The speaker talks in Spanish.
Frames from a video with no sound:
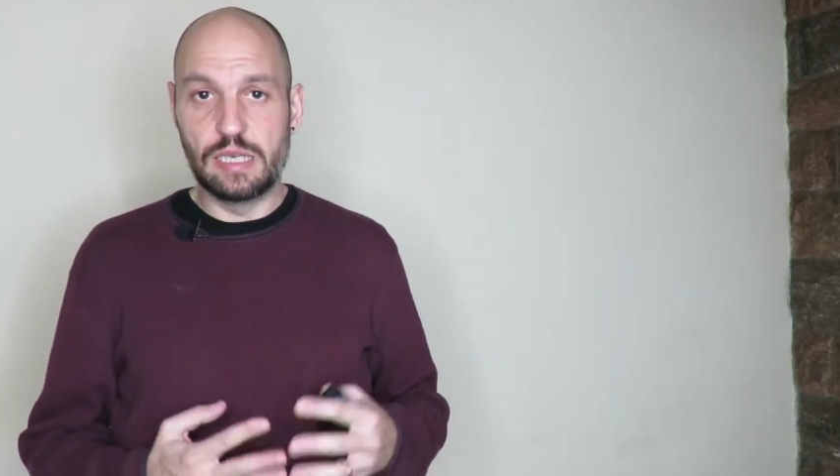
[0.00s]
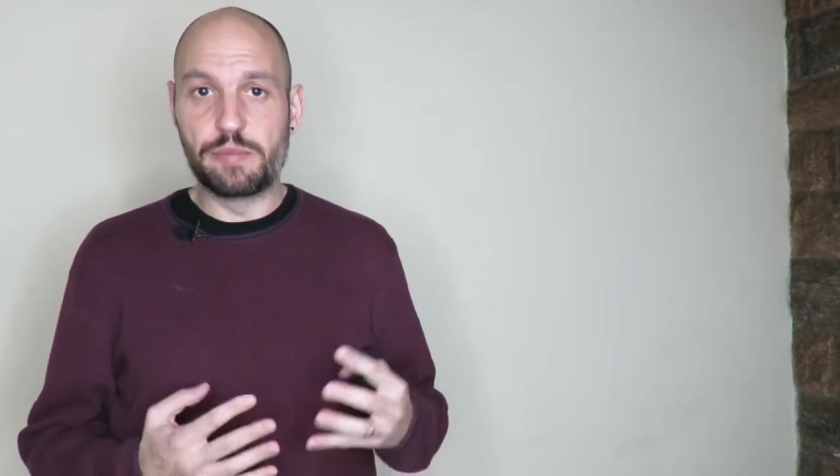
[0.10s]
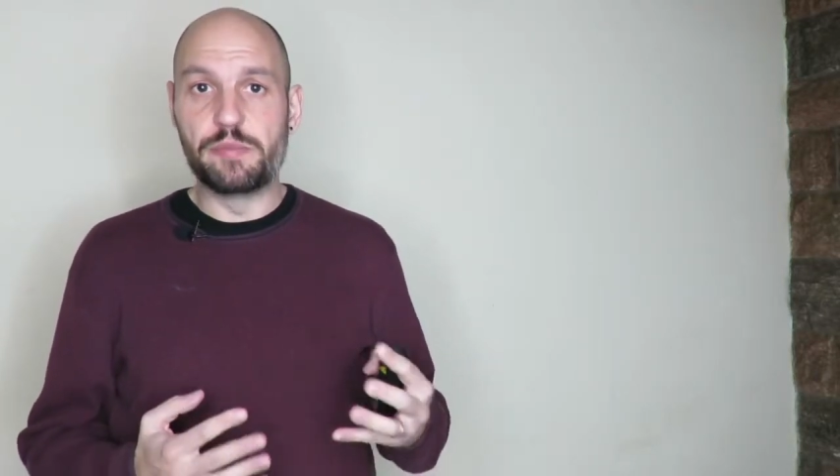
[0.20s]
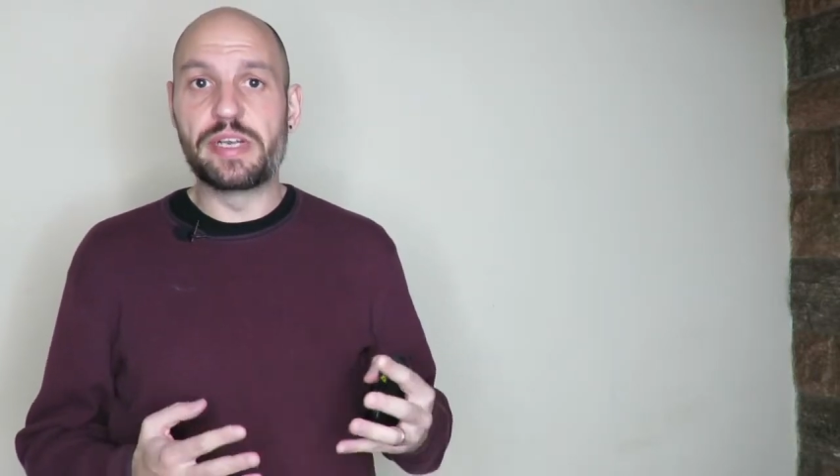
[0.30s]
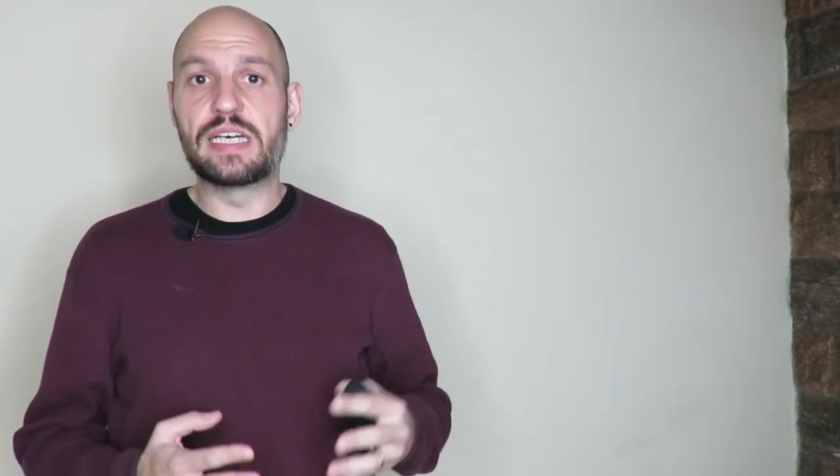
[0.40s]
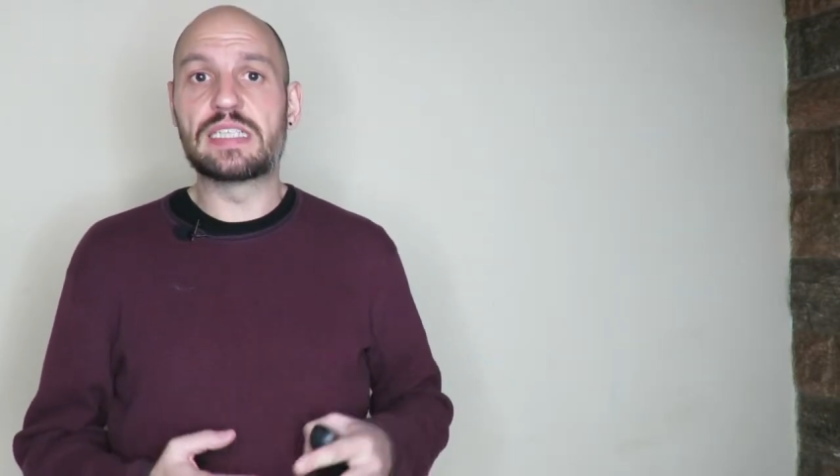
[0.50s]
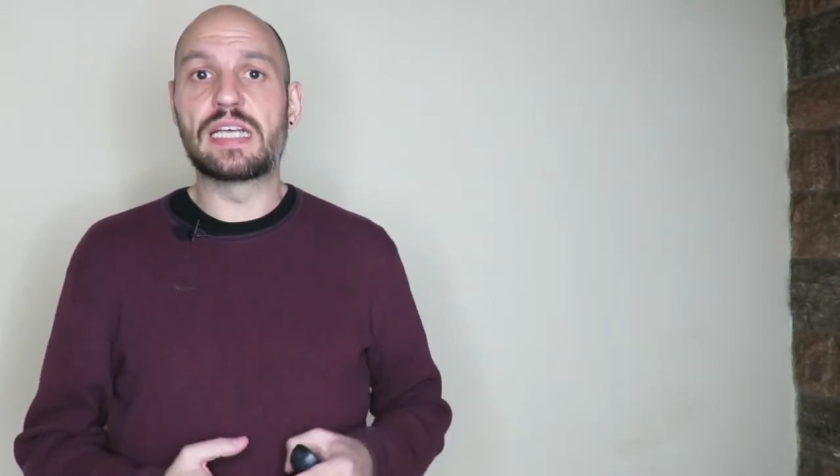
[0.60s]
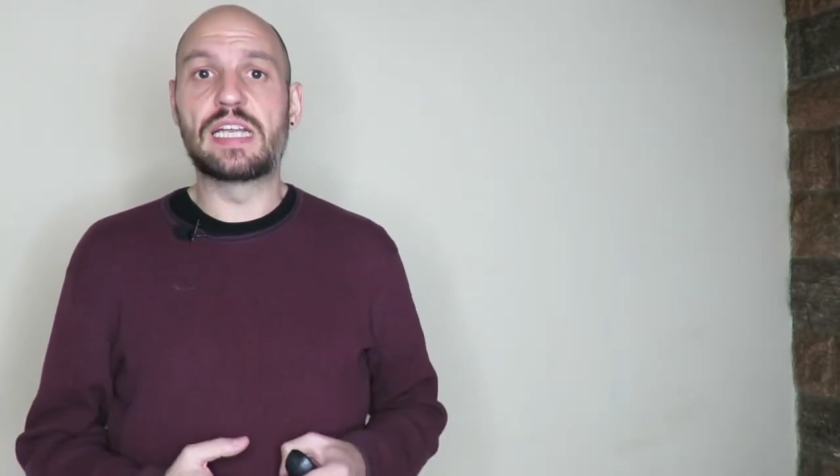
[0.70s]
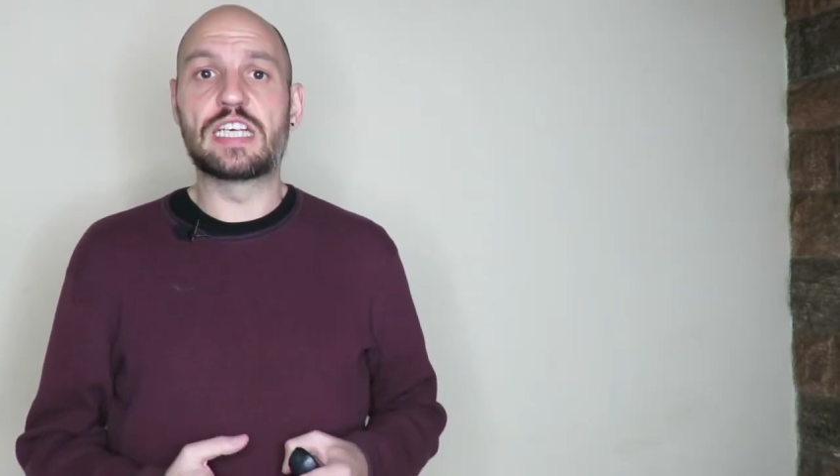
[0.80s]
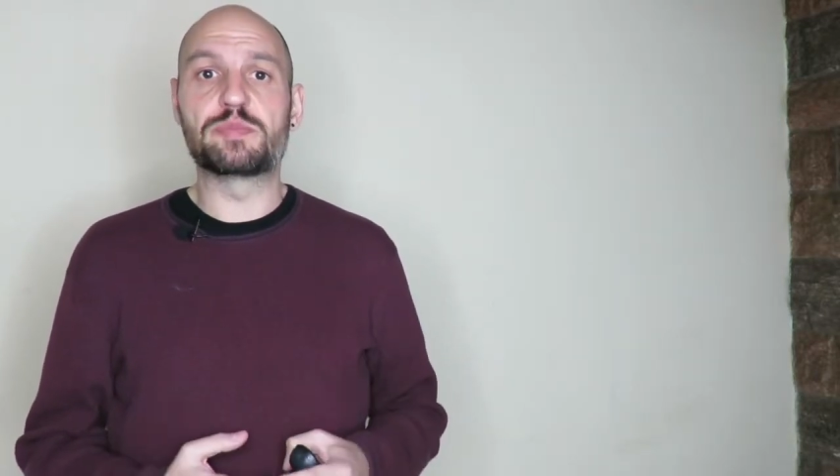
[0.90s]
La primera es
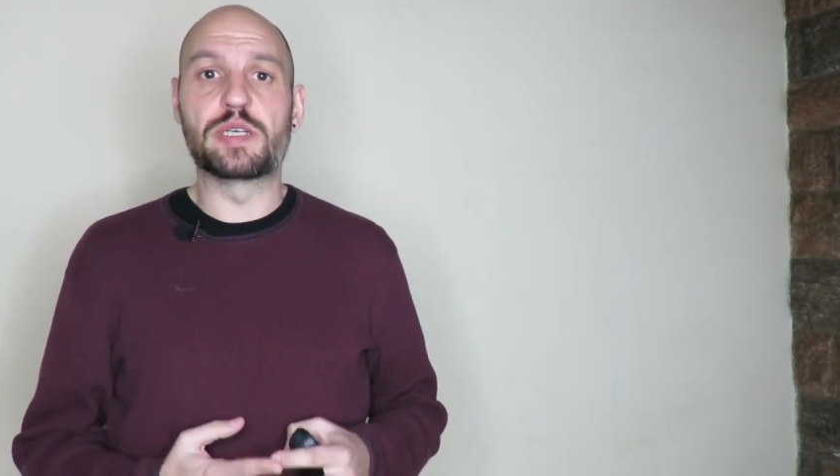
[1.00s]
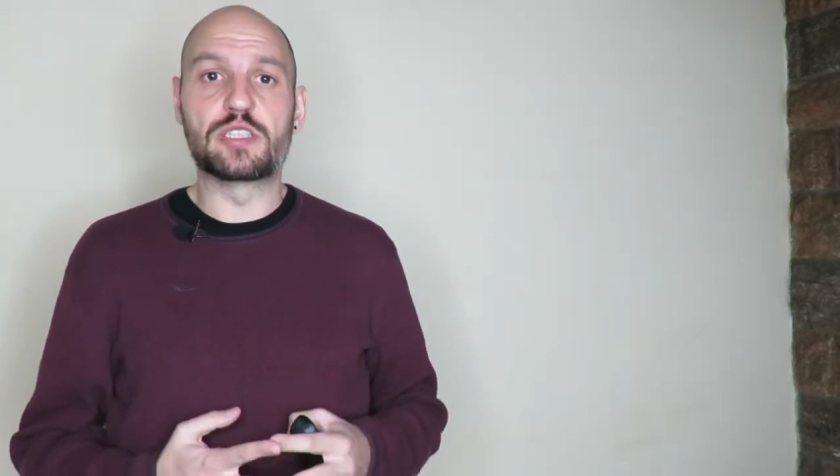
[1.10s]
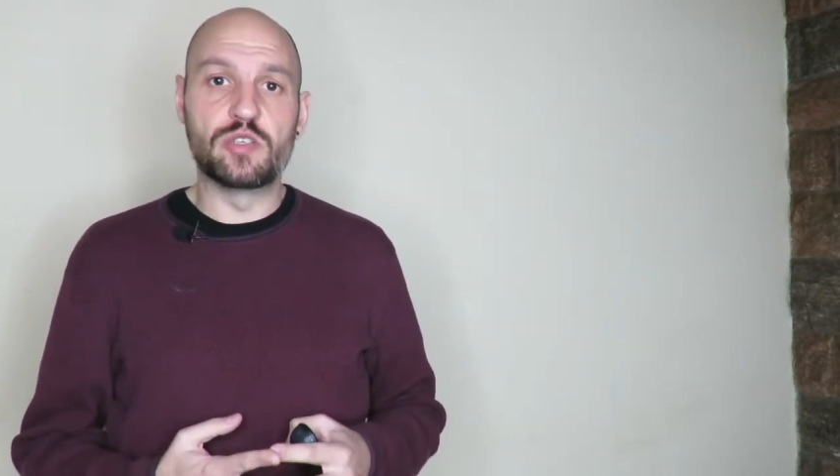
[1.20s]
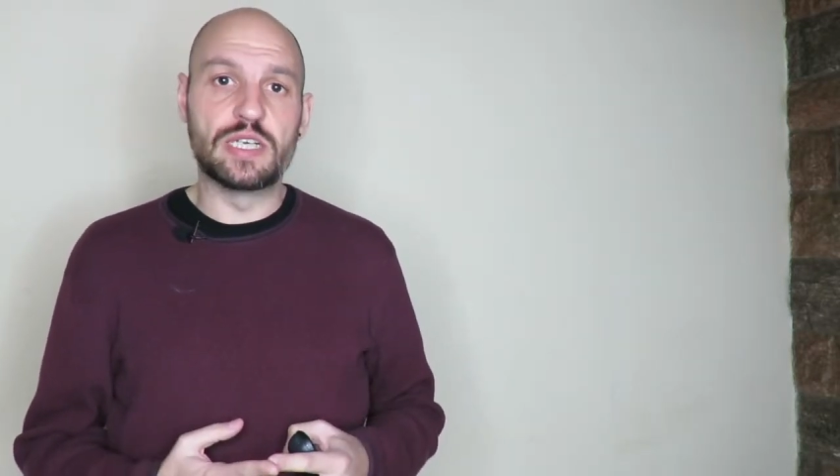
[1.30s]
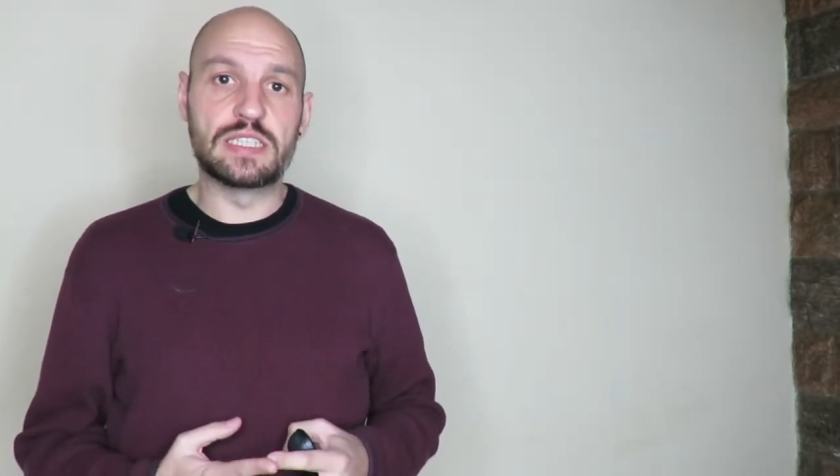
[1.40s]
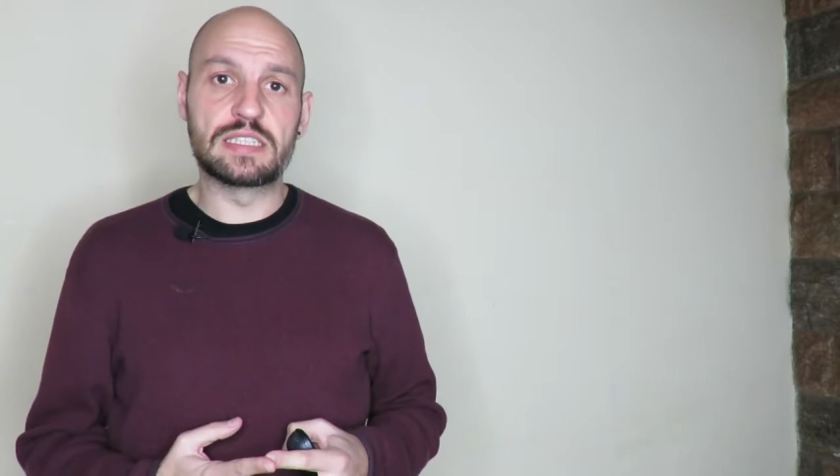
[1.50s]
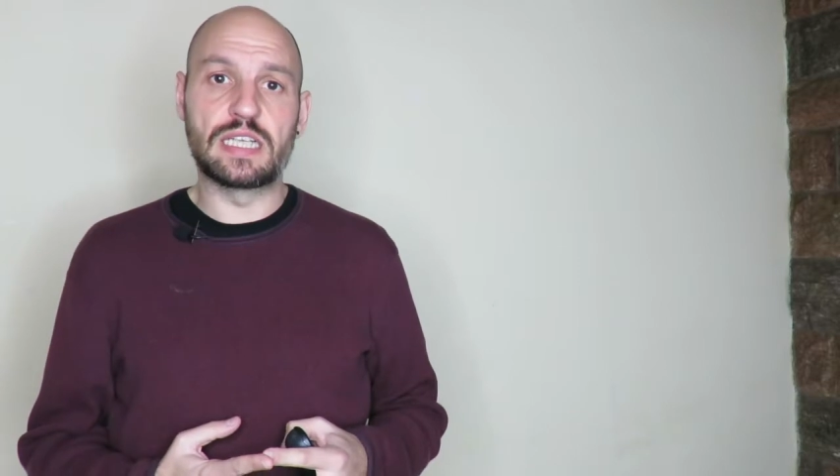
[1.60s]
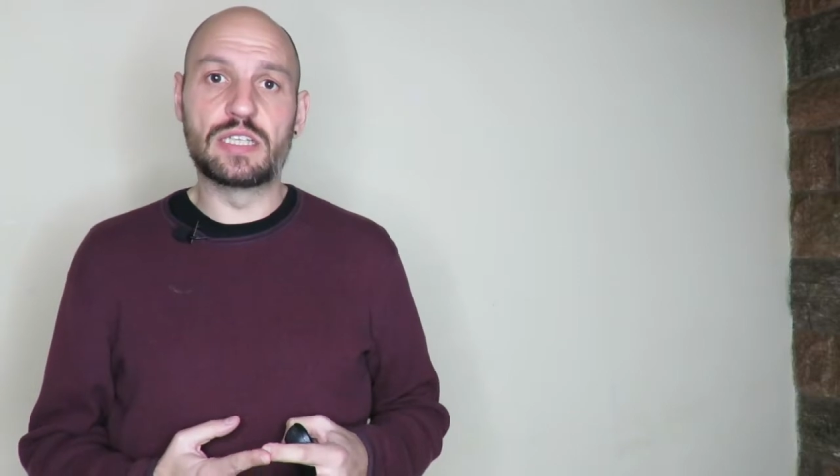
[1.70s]
la de las personas,